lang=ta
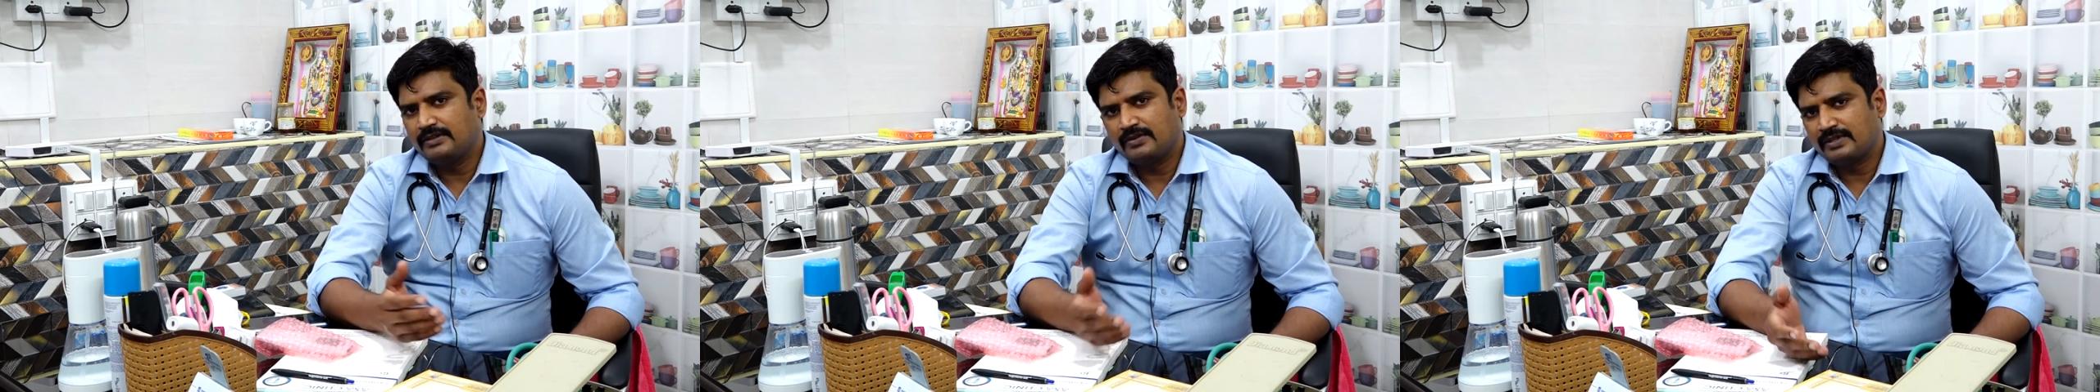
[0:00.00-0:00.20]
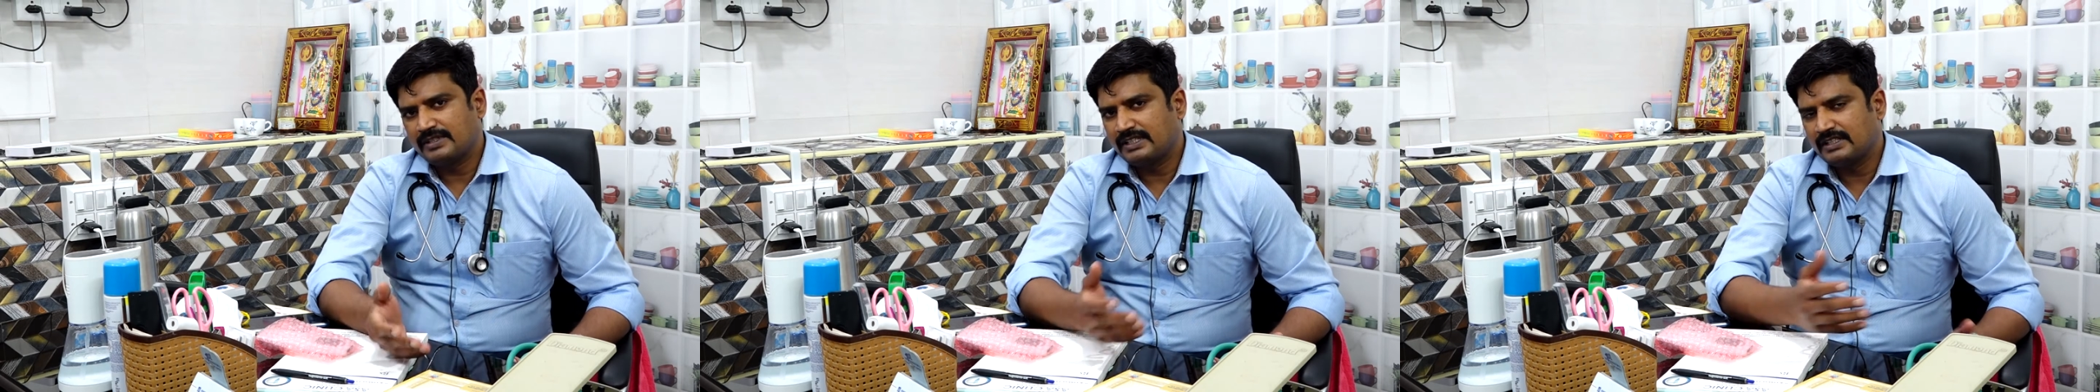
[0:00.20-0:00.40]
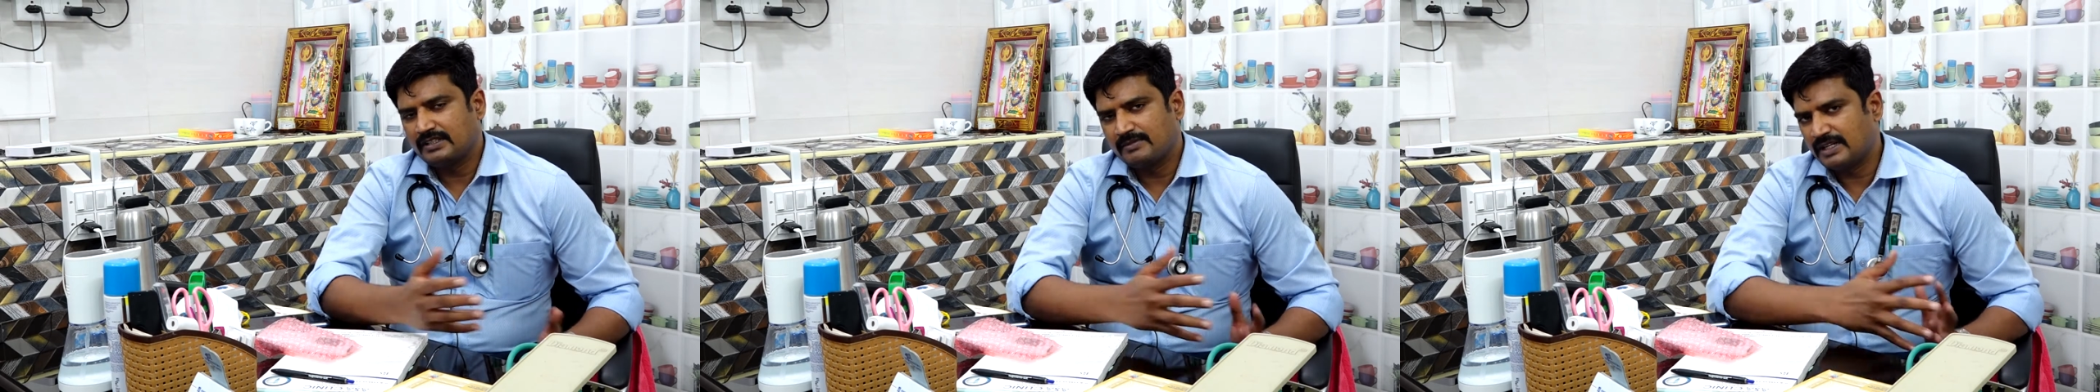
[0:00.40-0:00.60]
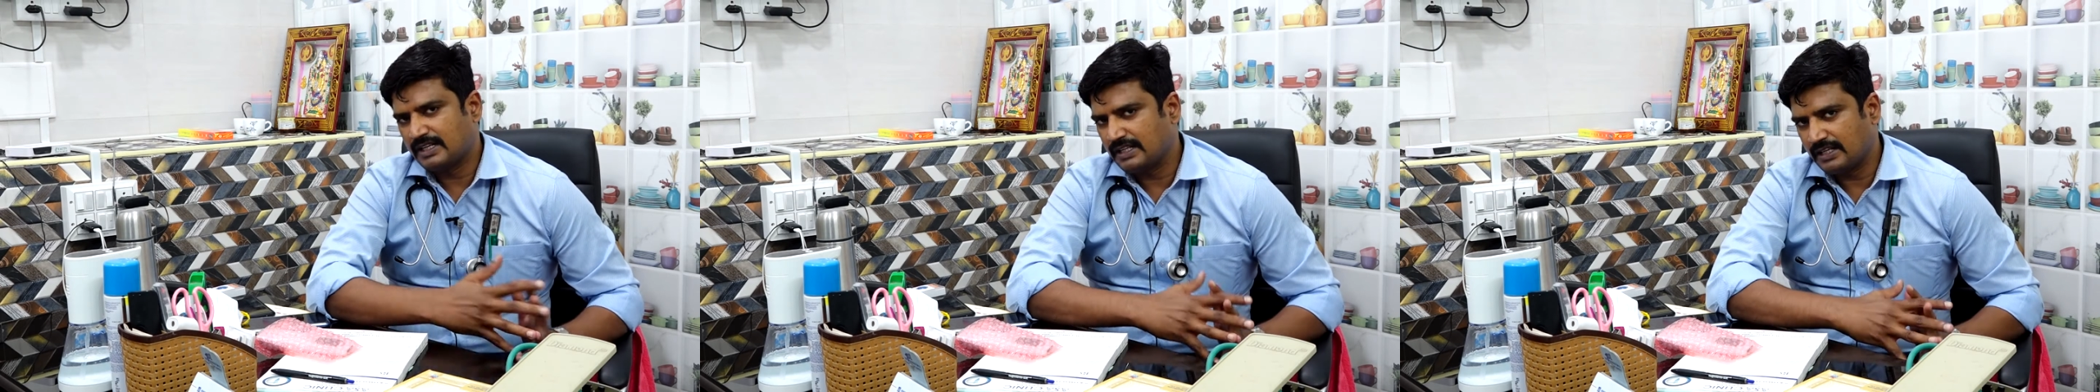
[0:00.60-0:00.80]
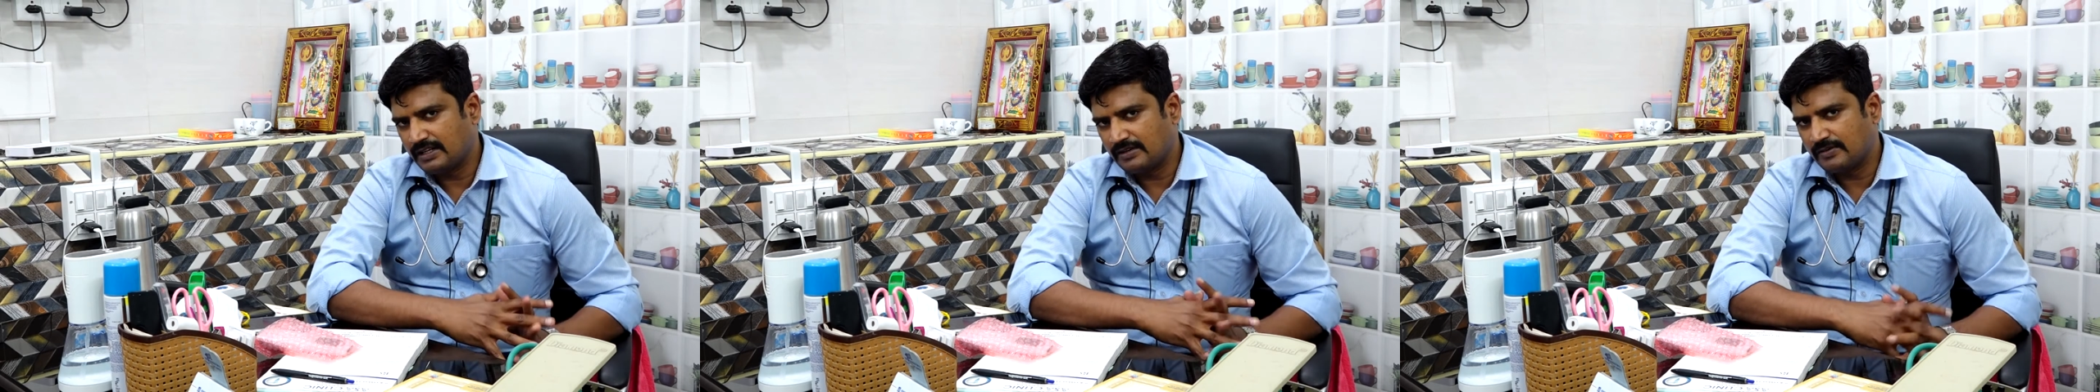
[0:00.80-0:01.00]
தோசை இந்த மாதிரி
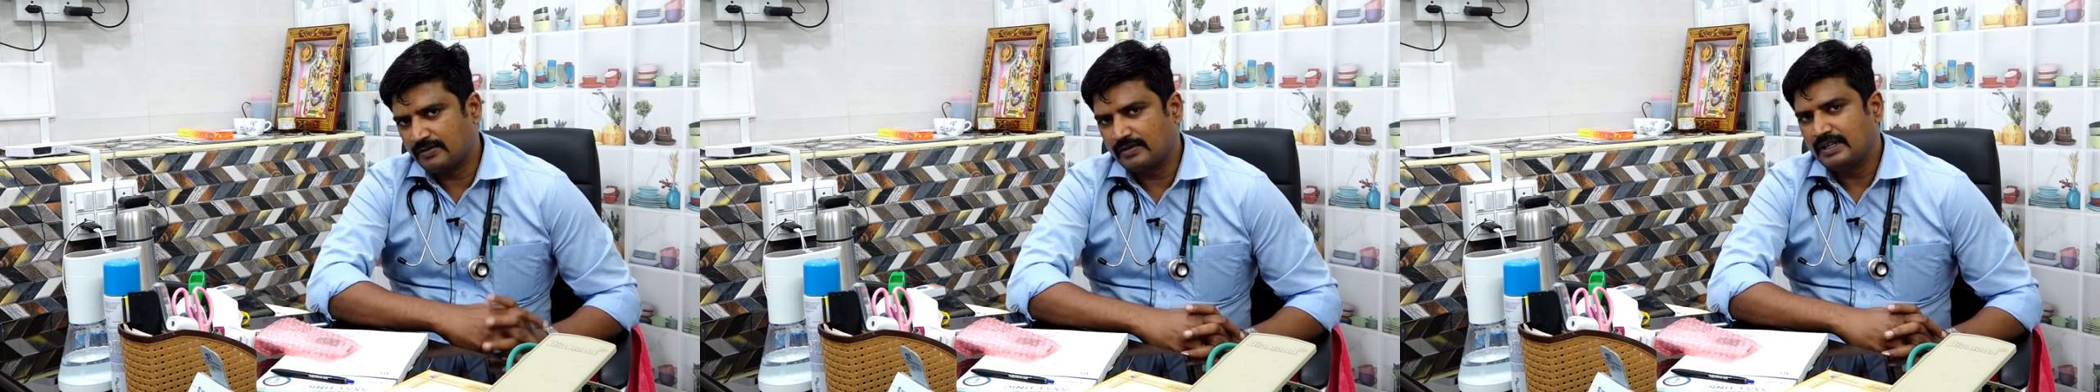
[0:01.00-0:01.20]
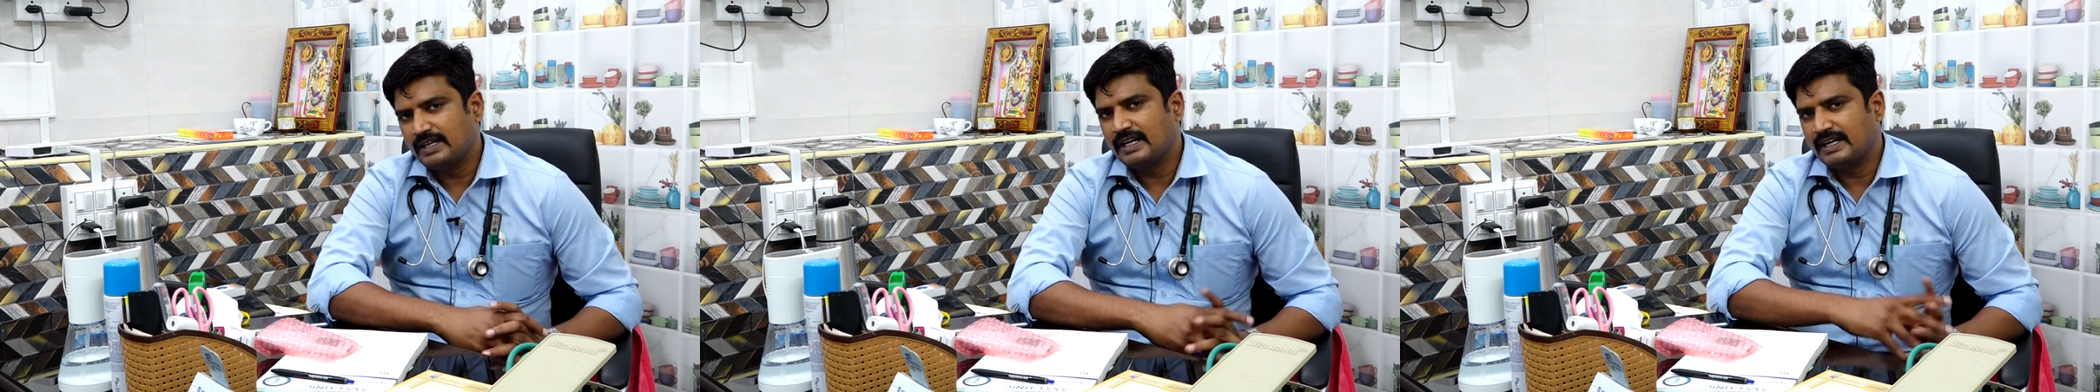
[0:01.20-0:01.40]
தான் இருக்கும்